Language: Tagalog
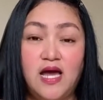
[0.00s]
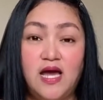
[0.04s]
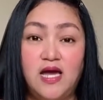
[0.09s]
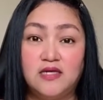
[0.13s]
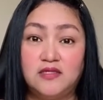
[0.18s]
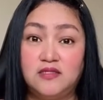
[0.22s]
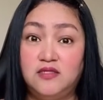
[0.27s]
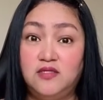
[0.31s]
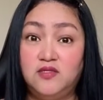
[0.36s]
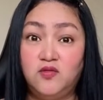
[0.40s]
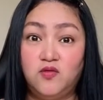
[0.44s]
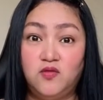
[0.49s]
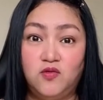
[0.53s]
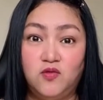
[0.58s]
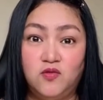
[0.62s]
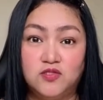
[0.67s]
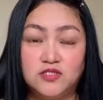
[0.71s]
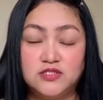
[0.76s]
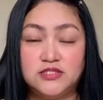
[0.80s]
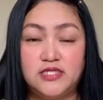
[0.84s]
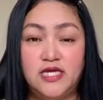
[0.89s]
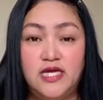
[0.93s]
aking
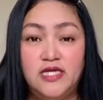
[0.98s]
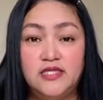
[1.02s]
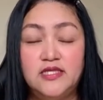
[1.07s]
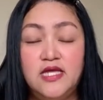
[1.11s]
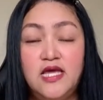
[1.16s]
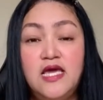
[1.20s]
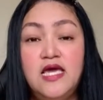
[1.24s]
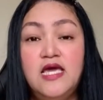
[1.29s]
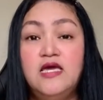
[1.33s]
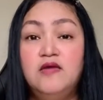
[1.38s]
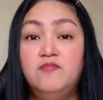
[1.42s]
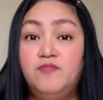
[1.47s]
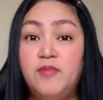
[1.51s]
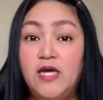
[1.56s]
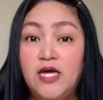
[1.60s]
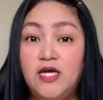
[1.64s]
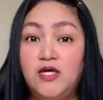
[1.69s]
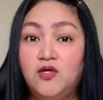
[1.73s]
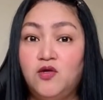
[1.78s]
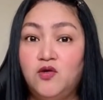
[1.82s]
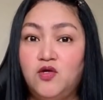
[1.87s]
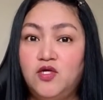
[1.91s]
closet.
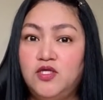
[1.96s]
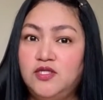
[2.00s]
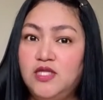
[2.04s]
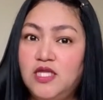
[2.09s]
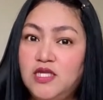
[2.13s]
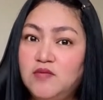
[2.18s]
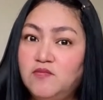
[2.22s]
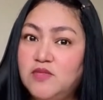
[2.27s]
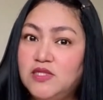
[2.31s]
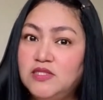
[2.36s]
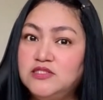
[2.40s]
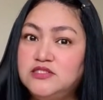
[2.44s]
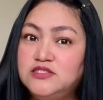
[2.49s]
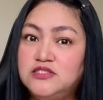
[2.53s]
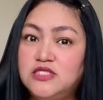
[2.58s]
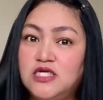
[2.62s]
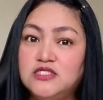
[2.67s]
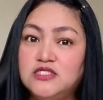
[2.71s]
Pero, hindi naman siya